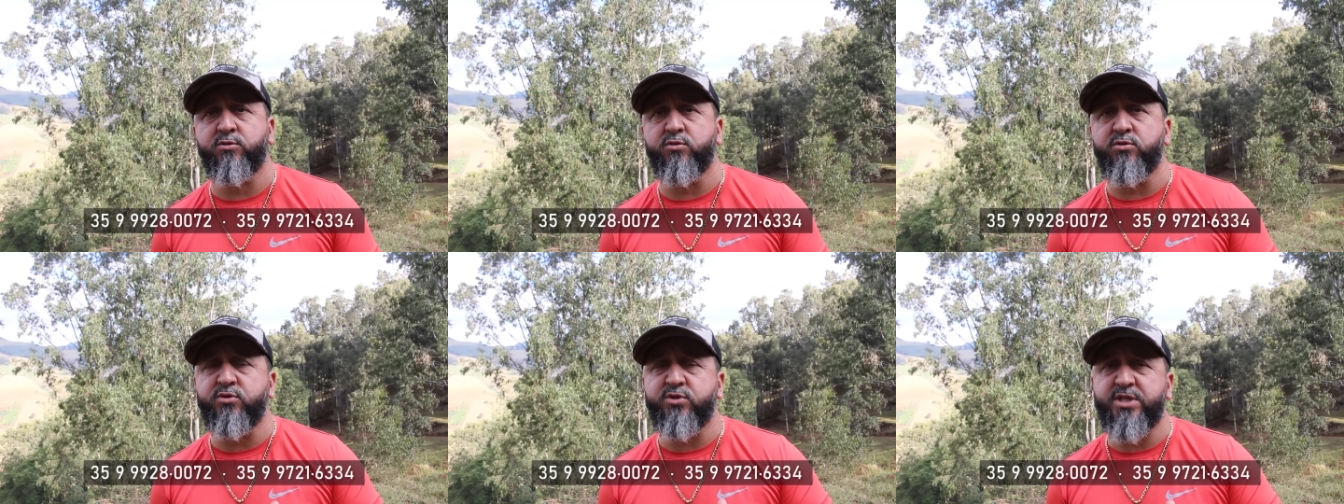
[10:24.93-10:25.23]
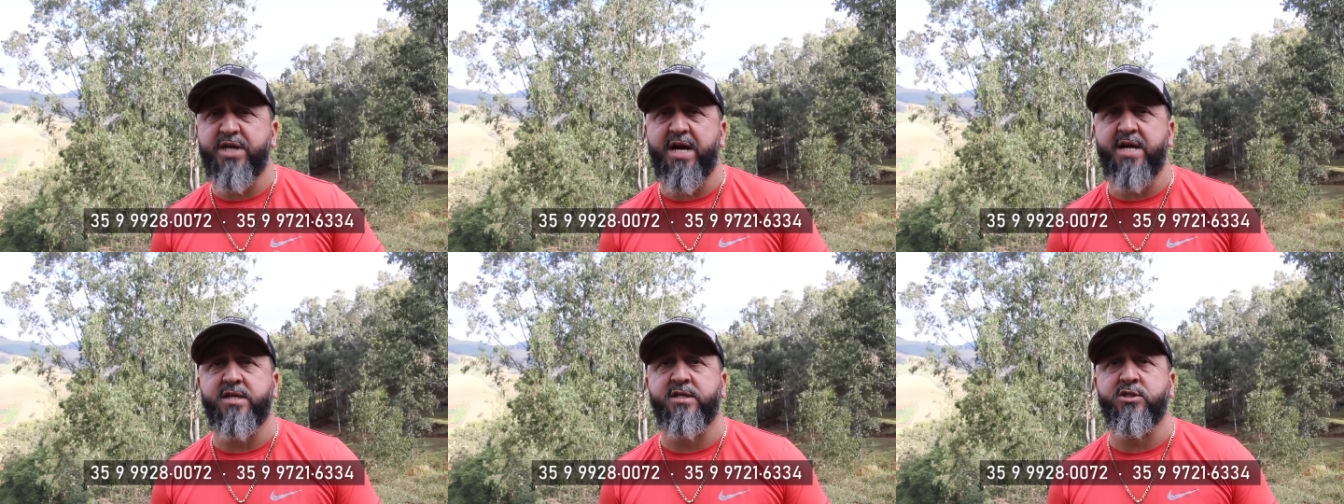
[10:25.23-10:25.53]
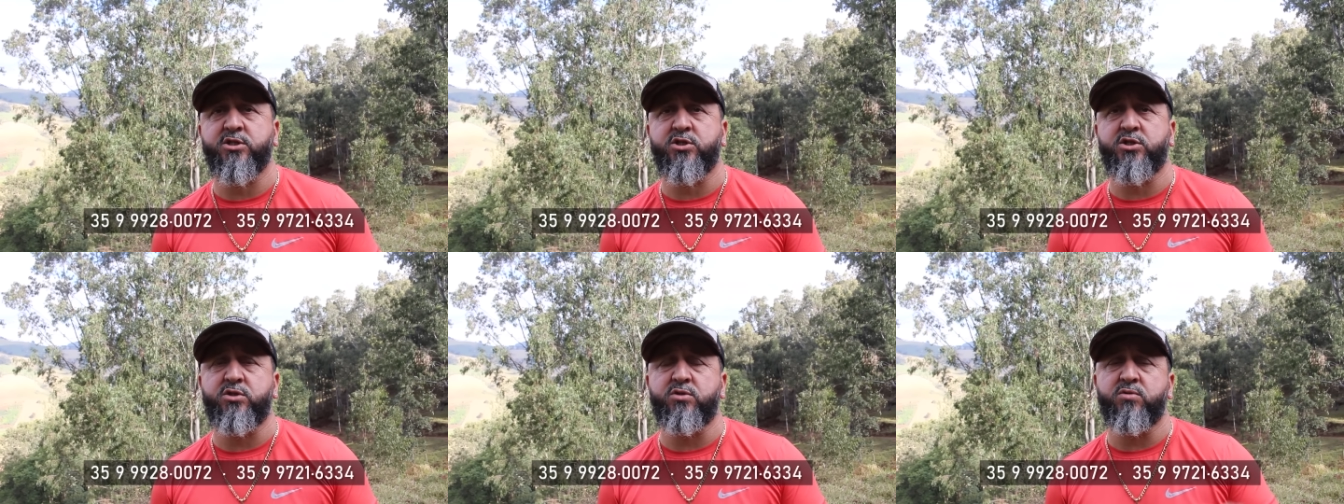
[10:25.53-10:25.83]
Tudo
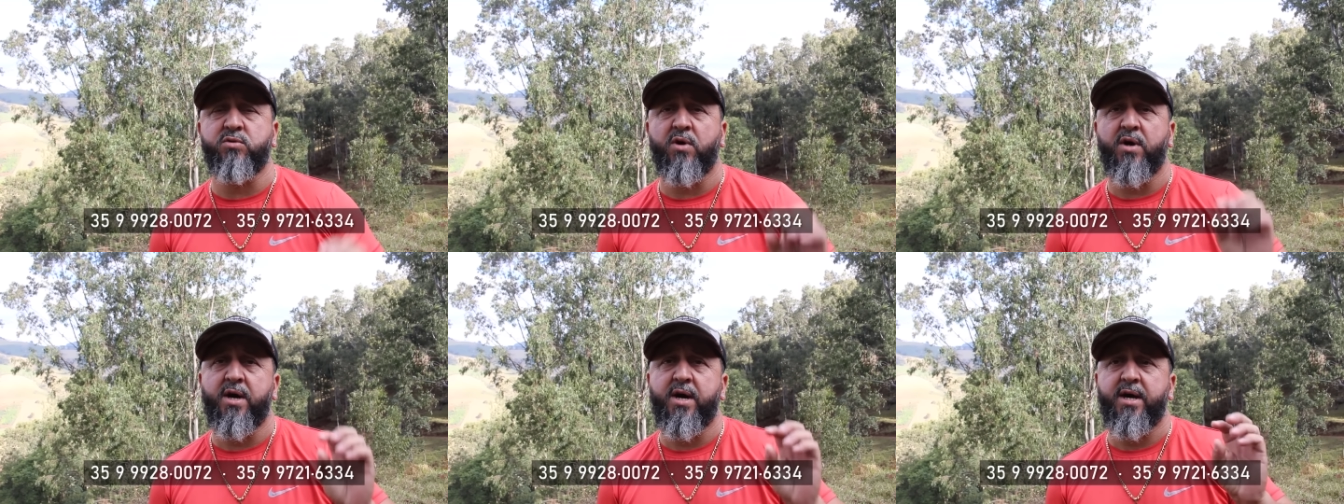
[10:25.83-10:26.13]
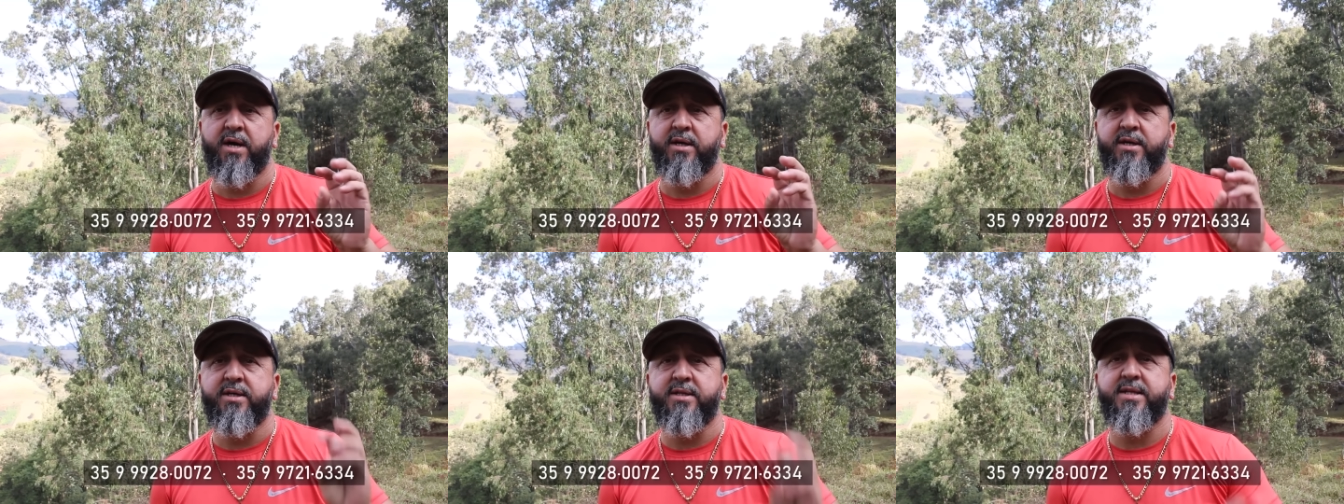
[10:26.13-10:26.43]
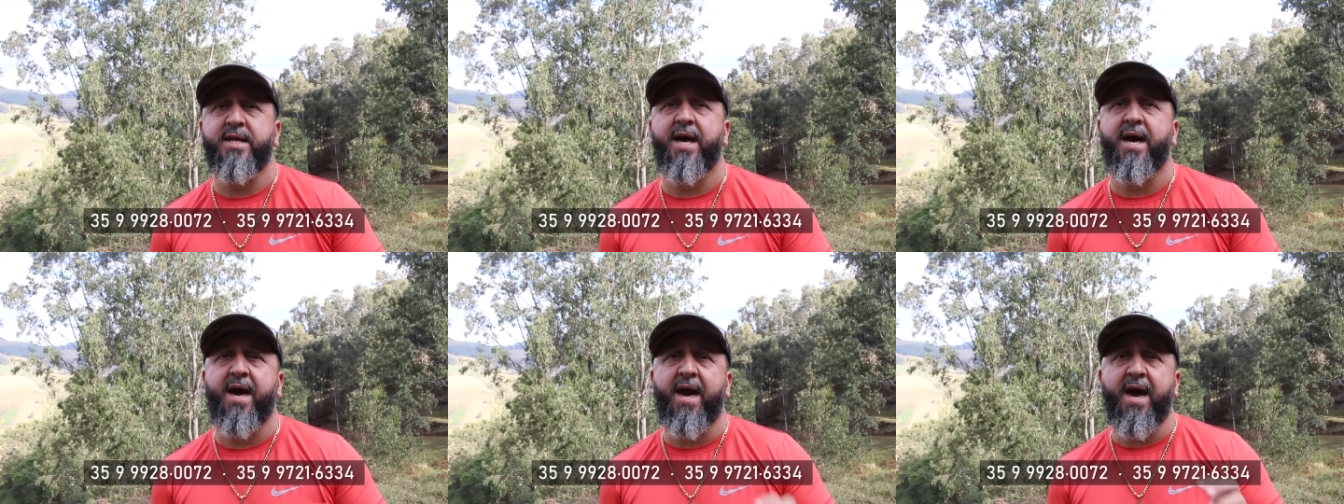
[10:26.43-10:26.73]
certinho,
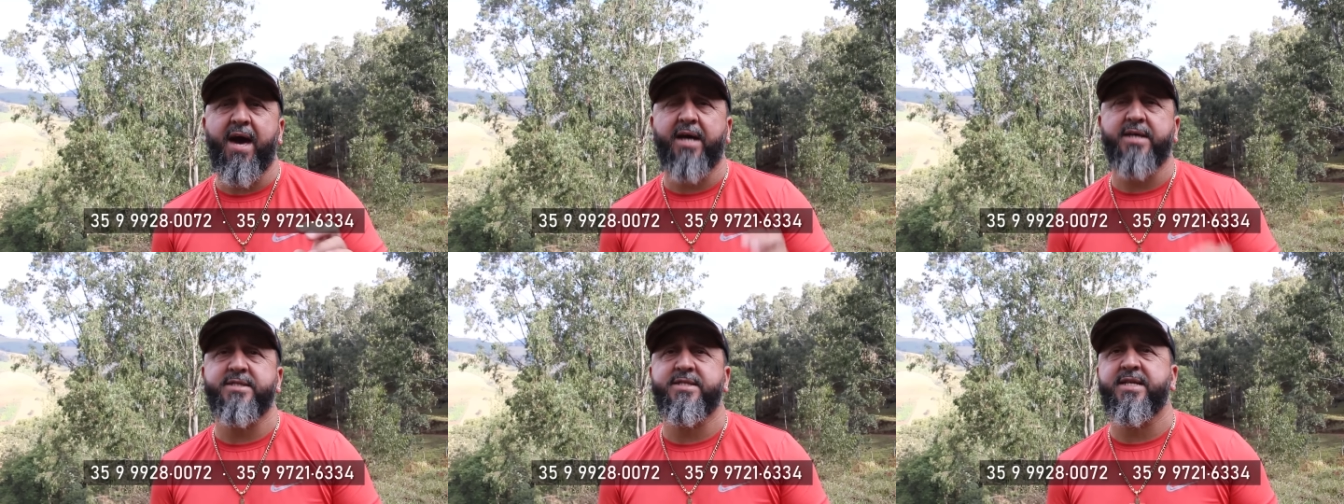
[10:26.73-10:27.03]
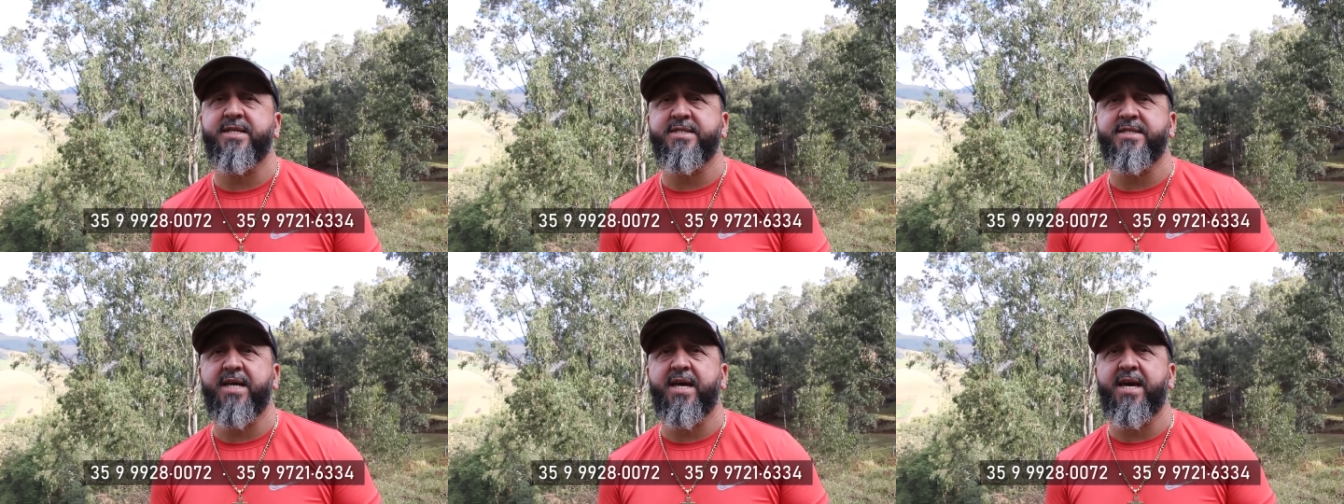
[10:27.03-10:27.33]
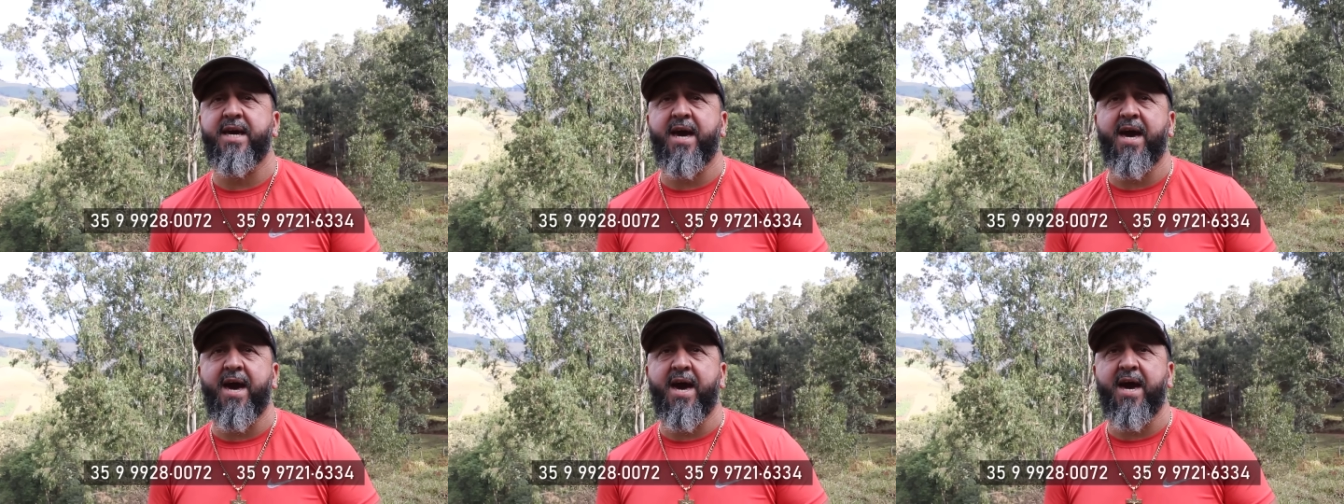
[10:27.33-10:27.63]
ITR,
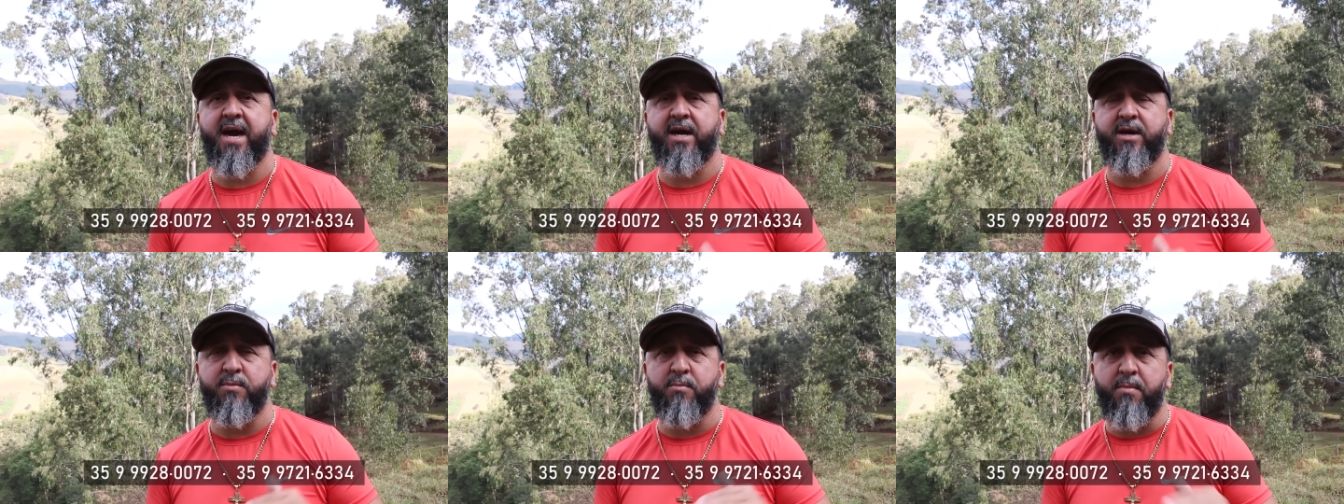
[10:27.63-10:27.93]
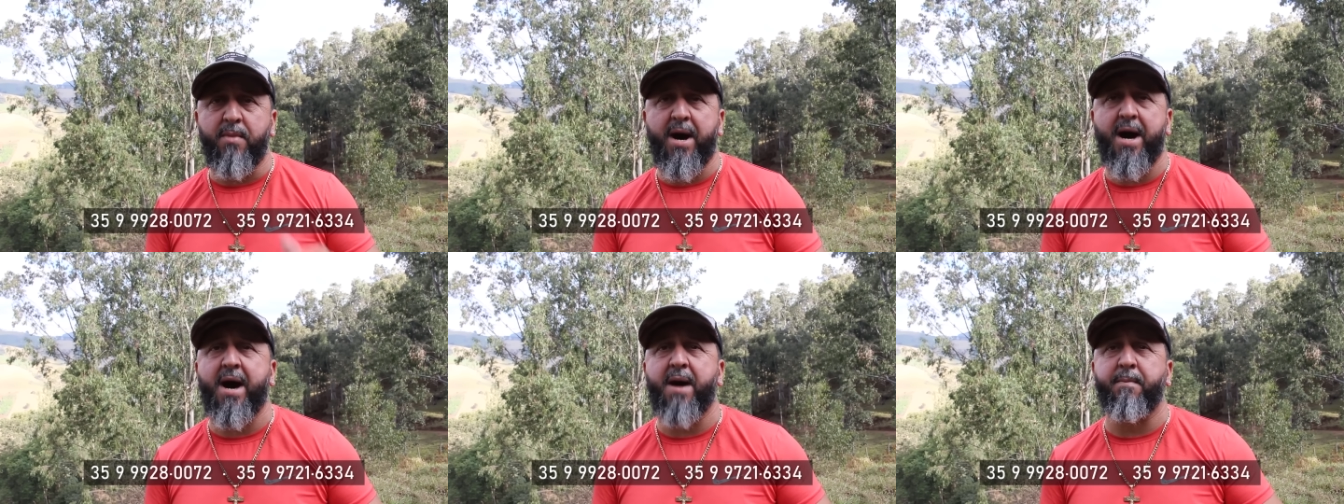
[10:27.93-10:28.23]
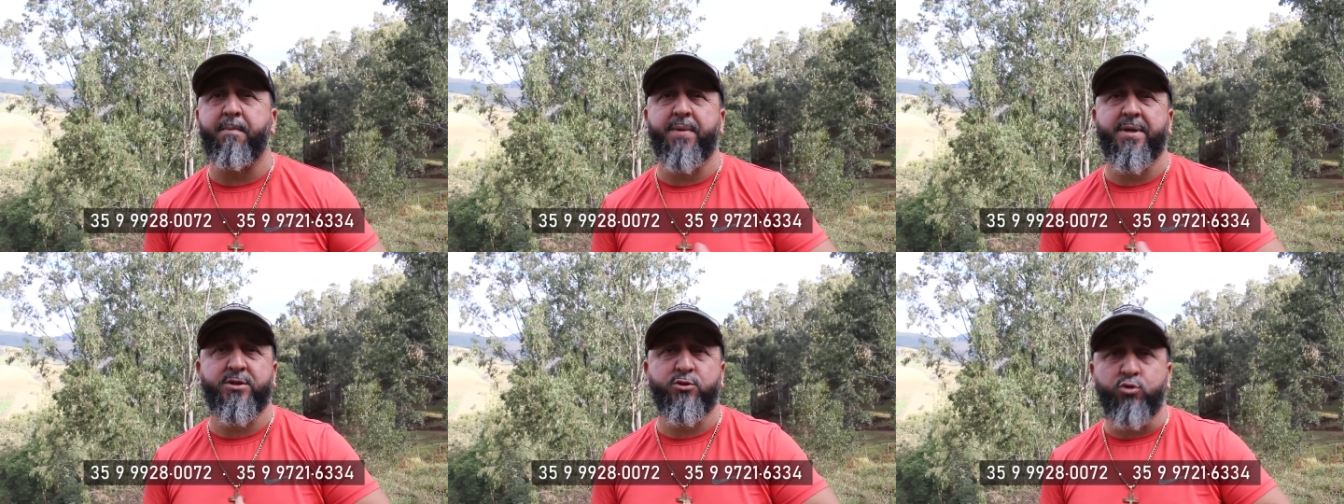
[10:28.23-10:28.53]
CCR,
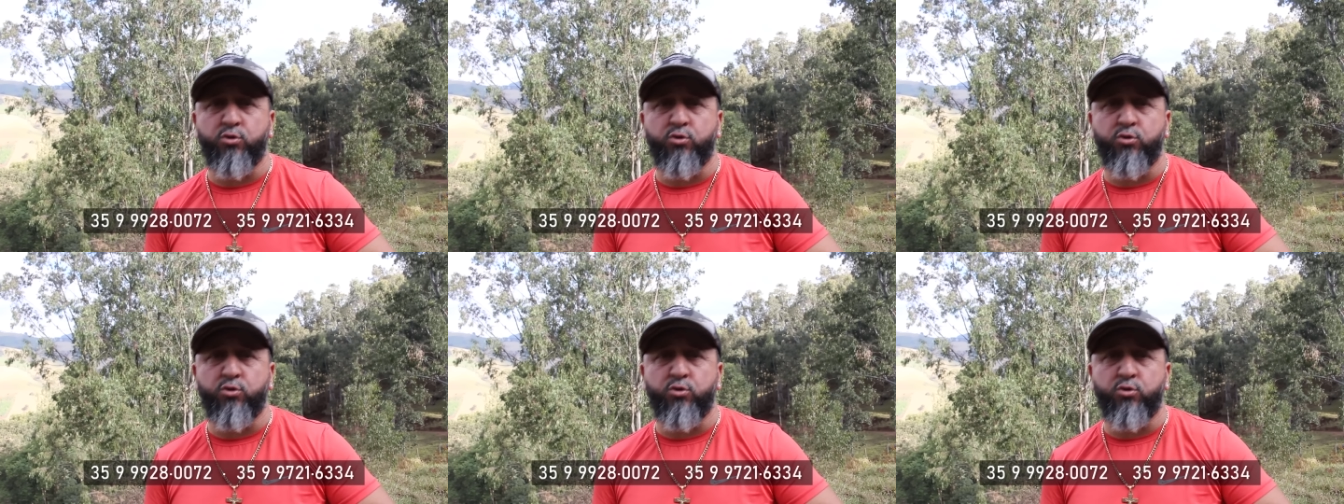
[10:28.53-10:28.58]
mapa,